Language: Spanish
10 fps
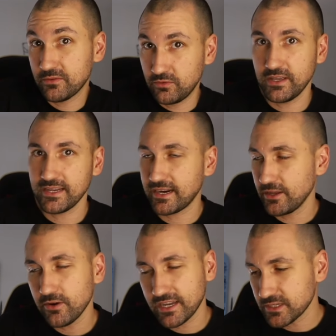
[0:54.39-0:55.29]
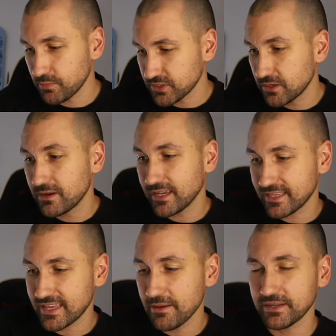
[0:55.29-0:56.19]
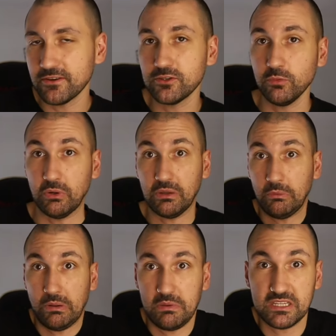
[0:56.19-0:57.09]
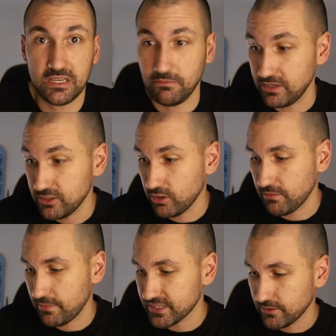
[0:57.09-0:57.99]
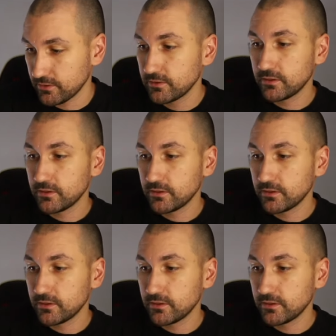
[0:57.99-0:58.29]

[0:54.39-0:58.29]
Mm, eh, creo que es posible que te haya pasado esto porque, bueno, a mí es, que es lo que me ha pasado.